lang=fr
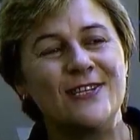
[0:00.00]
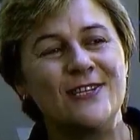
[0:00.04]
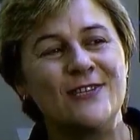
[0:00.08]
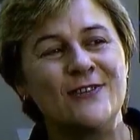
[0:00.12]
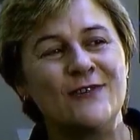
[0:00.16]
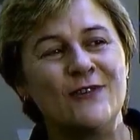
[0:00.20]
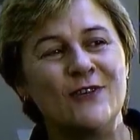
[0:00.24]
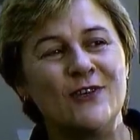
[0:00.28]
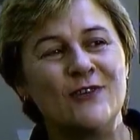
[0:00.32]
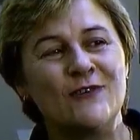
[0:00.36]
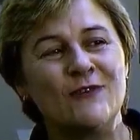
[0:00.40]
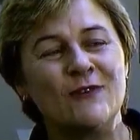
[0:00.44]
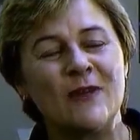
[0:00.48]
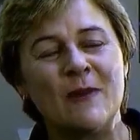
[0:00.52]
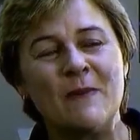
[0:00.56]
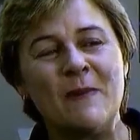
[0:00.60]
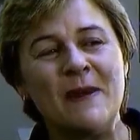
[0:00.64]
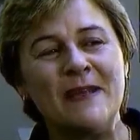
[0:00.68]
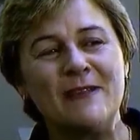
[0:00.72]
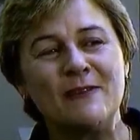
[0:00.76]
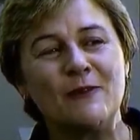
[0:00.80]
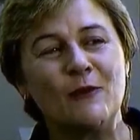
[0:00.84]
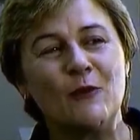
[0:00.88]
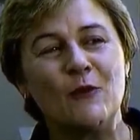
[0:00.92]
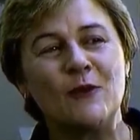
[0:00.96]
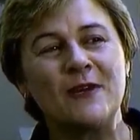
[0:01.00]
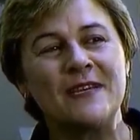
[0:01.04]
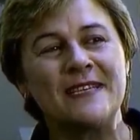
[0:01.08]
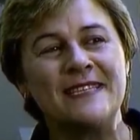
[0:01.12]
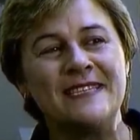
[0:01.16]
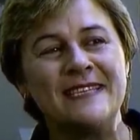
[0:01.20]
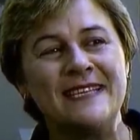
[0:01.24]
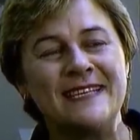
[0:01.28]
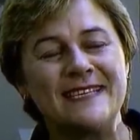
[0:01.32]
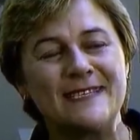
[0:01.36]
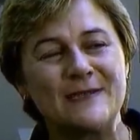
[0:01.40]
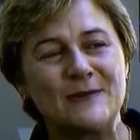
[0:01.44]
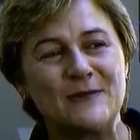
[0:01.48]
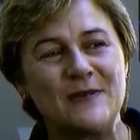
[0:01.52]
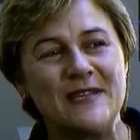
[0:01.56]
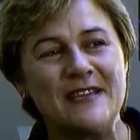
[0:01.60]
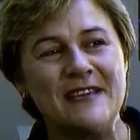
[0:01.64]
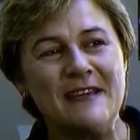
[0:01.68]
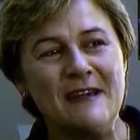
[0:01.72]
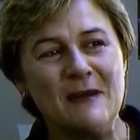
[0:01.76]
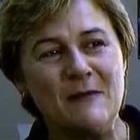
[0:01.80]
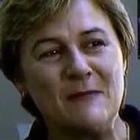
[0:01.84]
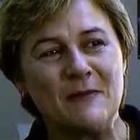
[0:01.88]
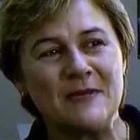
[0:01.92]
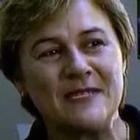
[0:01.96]
je, voudrais pas être trop critique à son
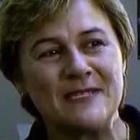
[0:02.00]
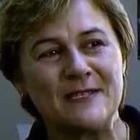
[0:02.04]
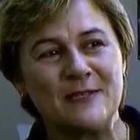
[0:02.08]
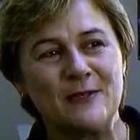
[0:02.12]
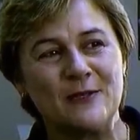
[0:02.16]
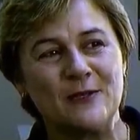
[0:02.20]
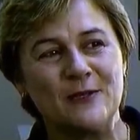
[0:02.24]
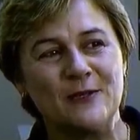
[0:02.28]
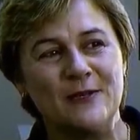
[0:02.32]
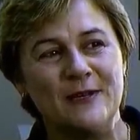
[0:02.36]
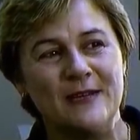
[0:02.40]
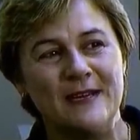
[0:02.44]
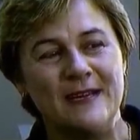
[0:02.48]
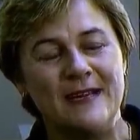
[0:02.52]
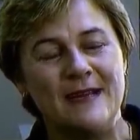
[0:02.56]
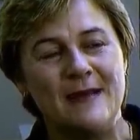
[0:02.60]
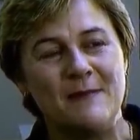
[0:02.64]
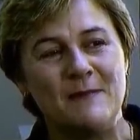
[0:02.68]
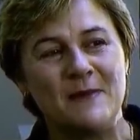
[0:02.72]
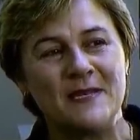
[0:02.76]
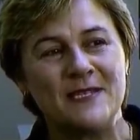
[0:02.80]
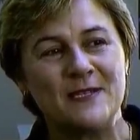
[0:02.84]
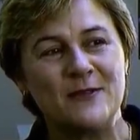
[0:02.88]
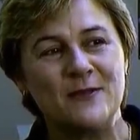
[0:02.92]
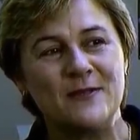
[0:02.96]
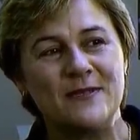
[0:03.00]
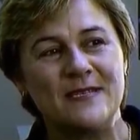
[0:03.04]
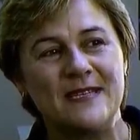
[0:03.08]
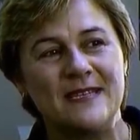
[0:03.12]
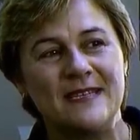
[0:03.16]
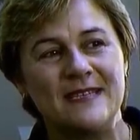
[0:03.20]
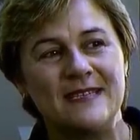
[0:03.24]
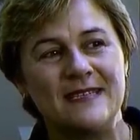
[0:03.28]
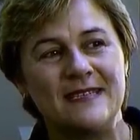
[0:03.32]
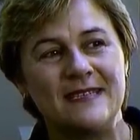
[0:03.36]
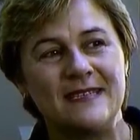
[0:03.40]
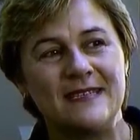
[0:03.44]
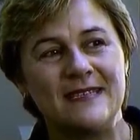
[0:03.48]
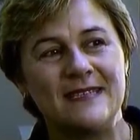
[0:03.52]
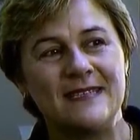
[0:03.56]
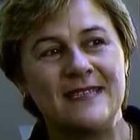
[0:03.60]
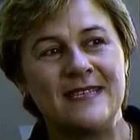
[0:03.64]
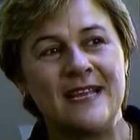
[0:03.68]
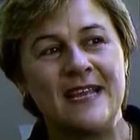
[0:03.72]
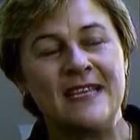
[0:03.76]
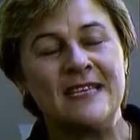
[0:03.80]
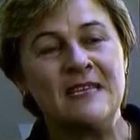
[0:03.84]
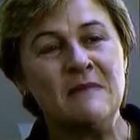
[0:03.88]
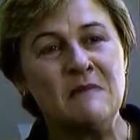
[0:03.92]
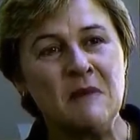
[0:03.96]
égard parce que parce que
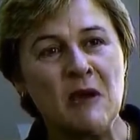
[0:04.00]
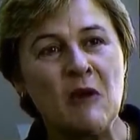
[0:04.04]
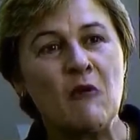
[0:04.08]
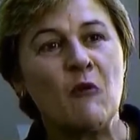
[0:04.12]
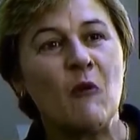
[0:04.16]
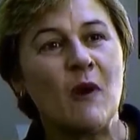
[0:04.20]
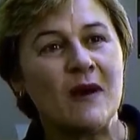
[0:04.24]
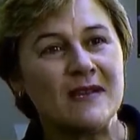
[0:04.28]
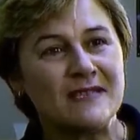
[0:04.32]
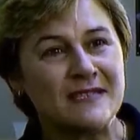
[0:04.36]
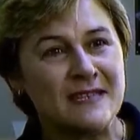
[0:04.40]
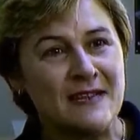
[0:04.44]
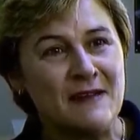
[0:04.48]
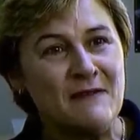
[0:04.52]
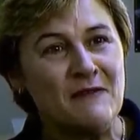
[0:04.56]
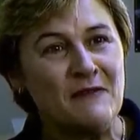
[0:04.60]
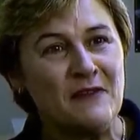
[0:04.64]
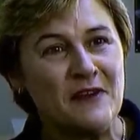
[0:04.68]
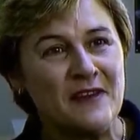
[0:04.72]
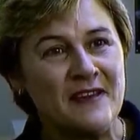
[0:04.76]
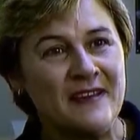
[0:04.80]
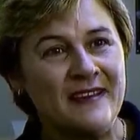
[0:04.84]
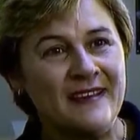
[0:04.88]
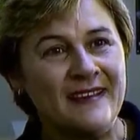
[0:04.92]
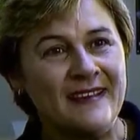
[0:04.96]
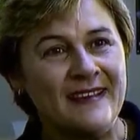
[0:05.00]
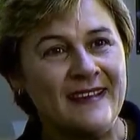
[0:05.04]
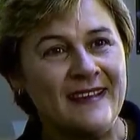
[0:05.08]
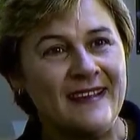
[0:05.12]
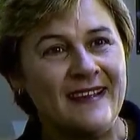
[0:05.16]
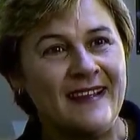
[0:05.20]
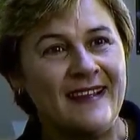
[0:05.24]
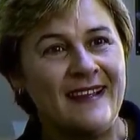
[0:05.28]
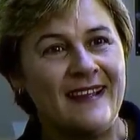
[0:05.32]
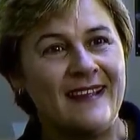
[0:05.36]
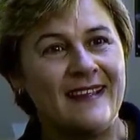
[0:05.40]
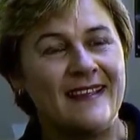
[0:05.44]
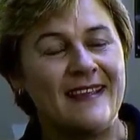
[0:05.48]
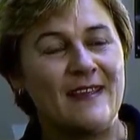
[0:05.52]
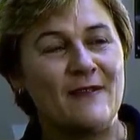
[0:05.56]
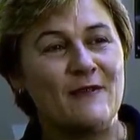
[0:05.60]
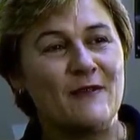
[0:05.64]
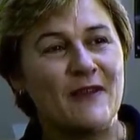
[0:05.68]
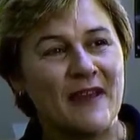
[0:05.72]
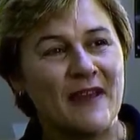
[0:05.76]
c'est un type qui croit à ce qu'il fait, qui a du